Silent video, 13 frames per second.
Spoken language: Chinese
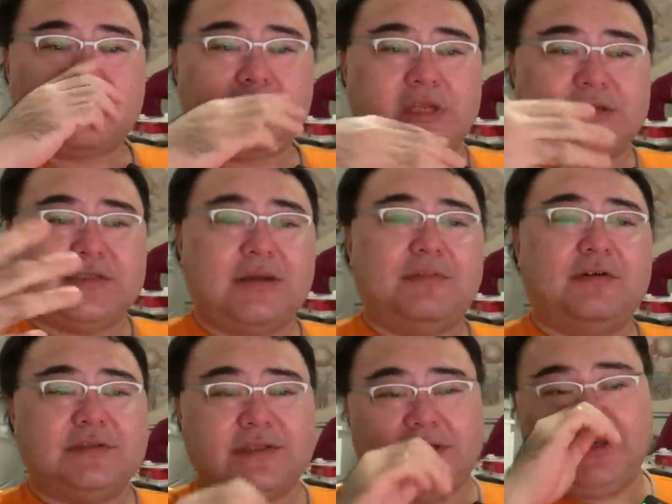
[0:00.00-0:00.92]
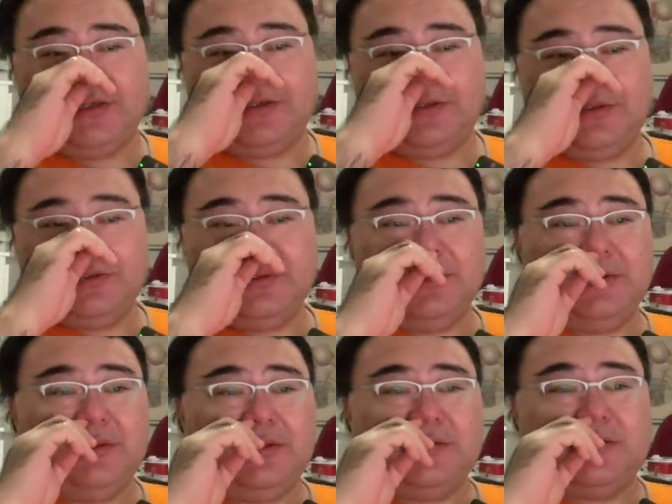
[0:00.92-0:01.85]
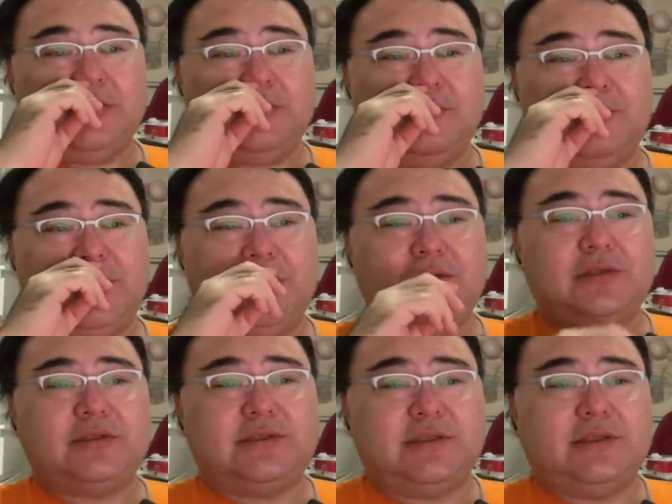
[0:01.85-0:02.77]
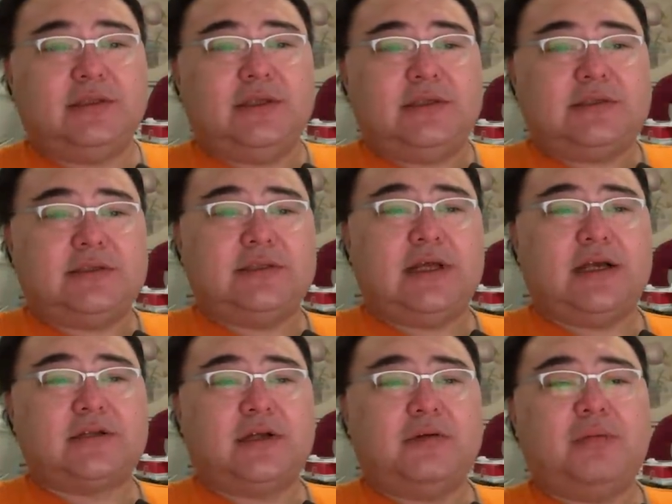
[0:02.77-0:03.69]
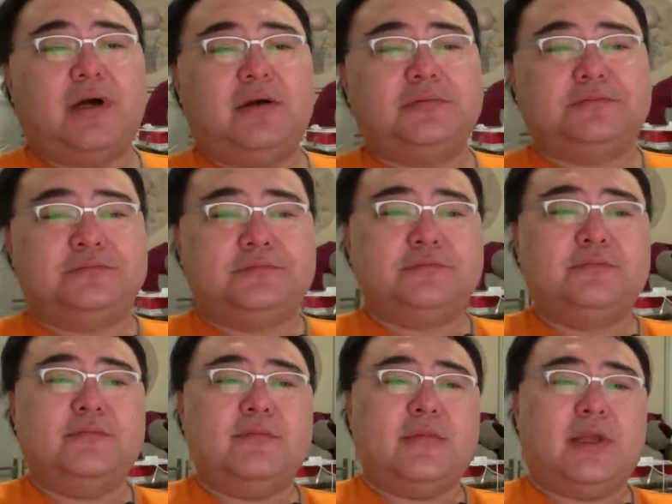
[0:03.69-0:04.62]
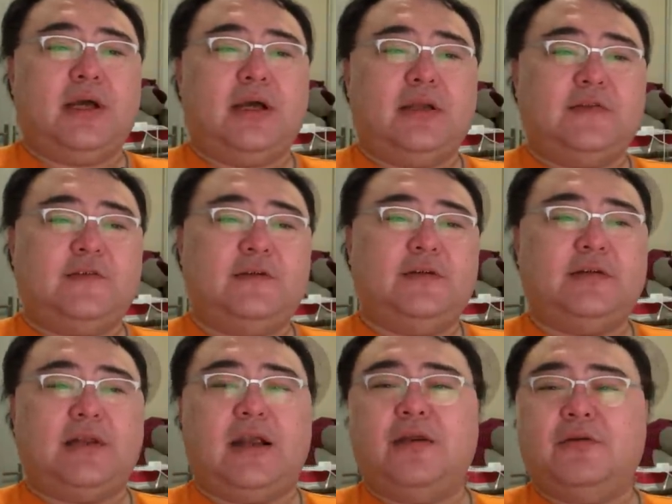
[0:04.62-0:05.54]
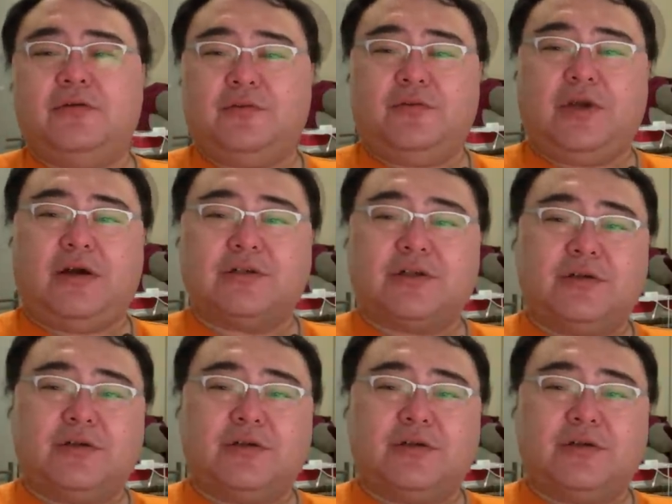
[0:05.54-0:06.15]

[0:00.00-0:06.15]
下面我讲一个叫做明清的几大商帮，其实当然有号称